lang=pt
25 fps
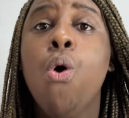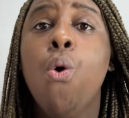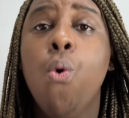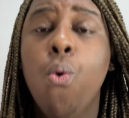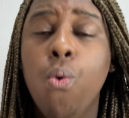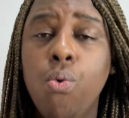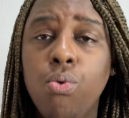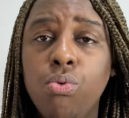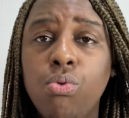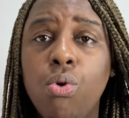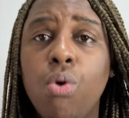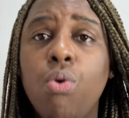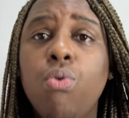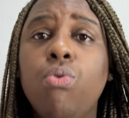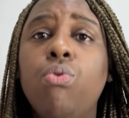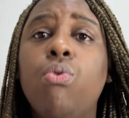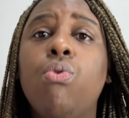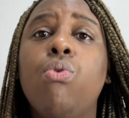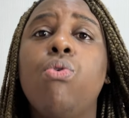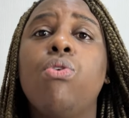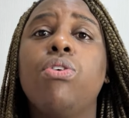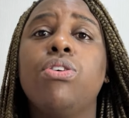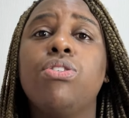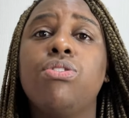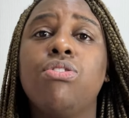Um
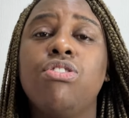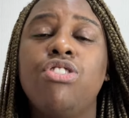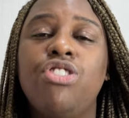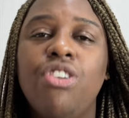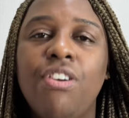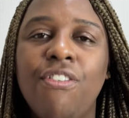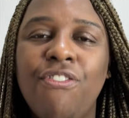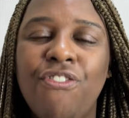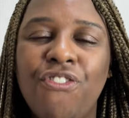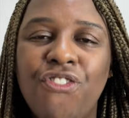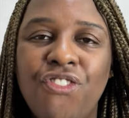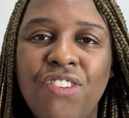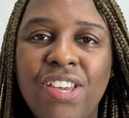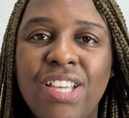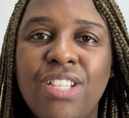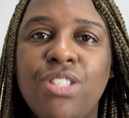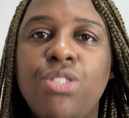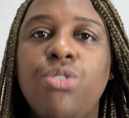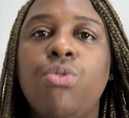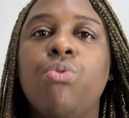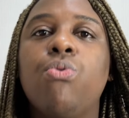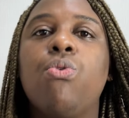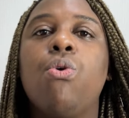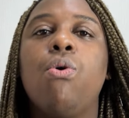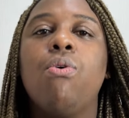concurso
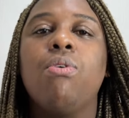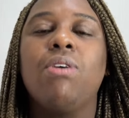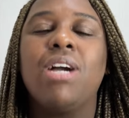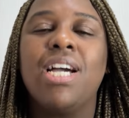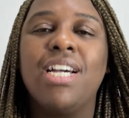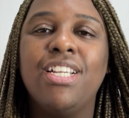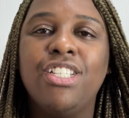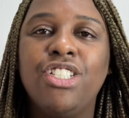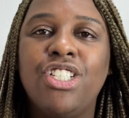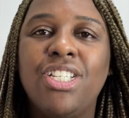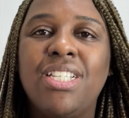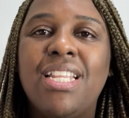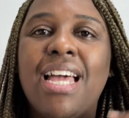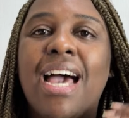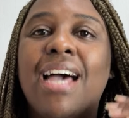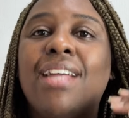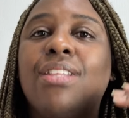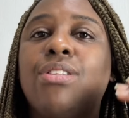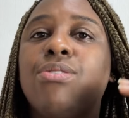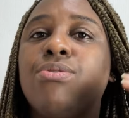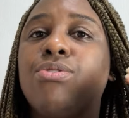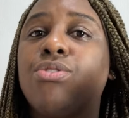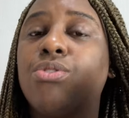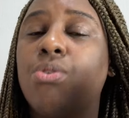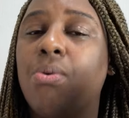difícil com
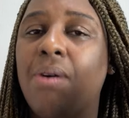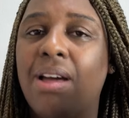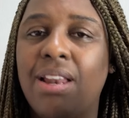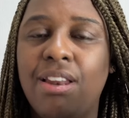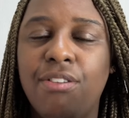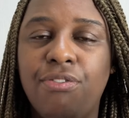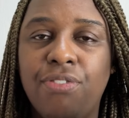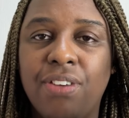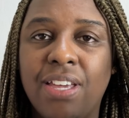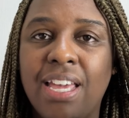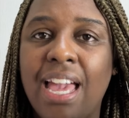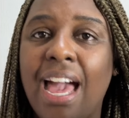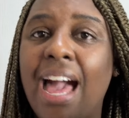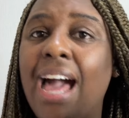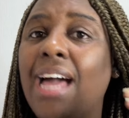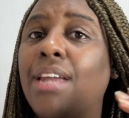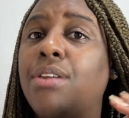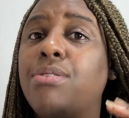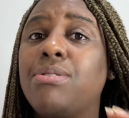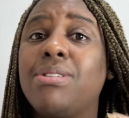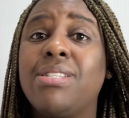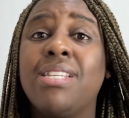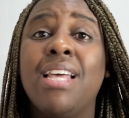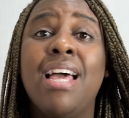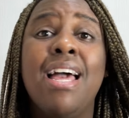candidatos
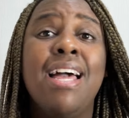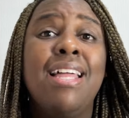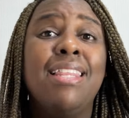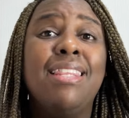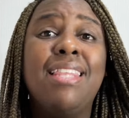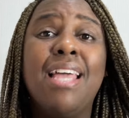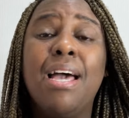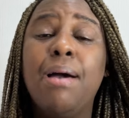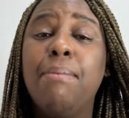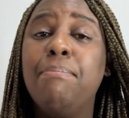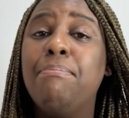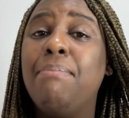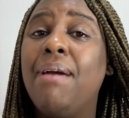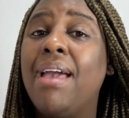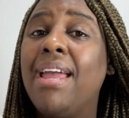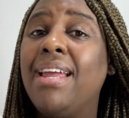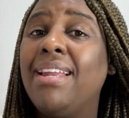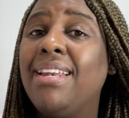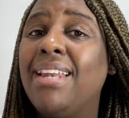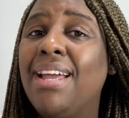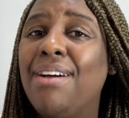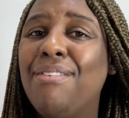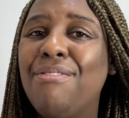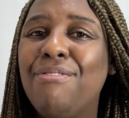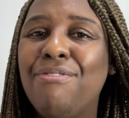qualificados
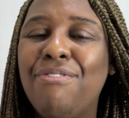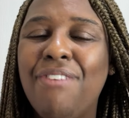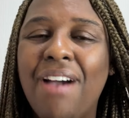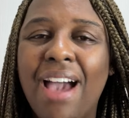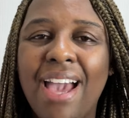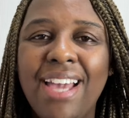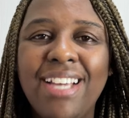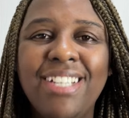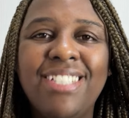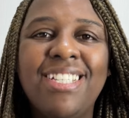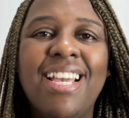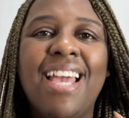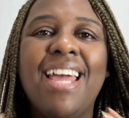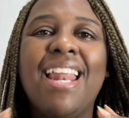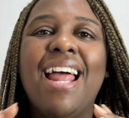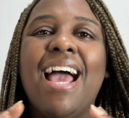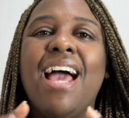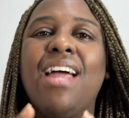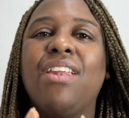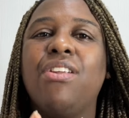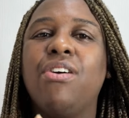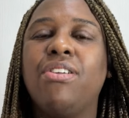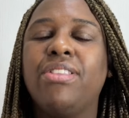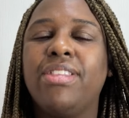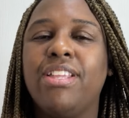também não vai
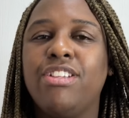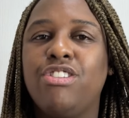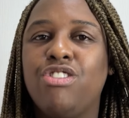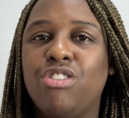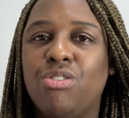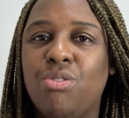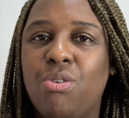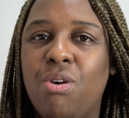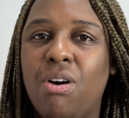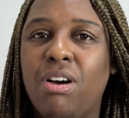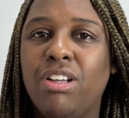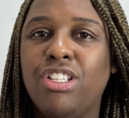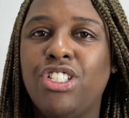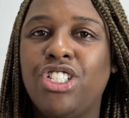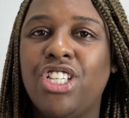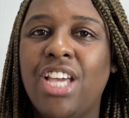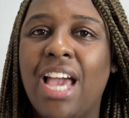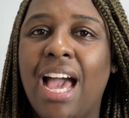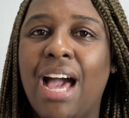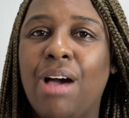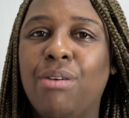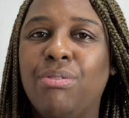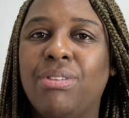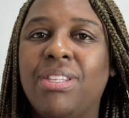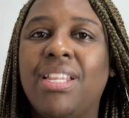gerar nota de corte
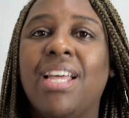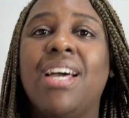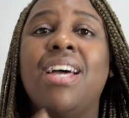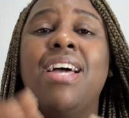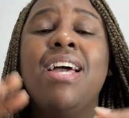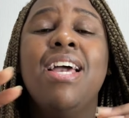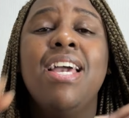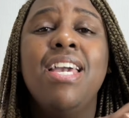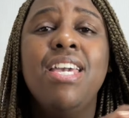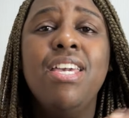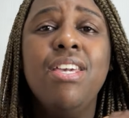alta.